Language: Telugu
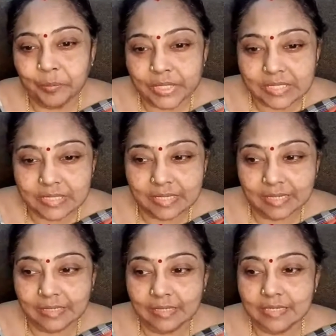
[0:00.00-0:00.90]

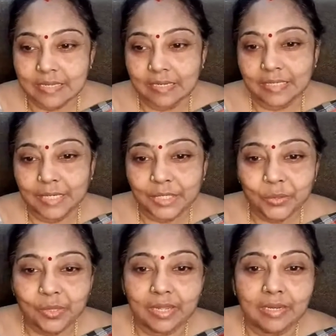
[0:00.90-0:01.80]
ప్రత్యేకంగా సంఘటన
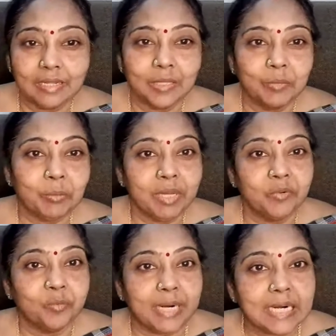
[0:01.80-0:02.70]
అంటూ ఏం లేదమ్మా
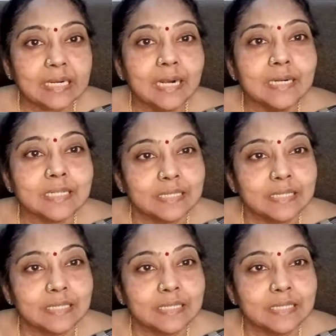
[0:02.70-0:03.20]
మేము మాట్లాడిన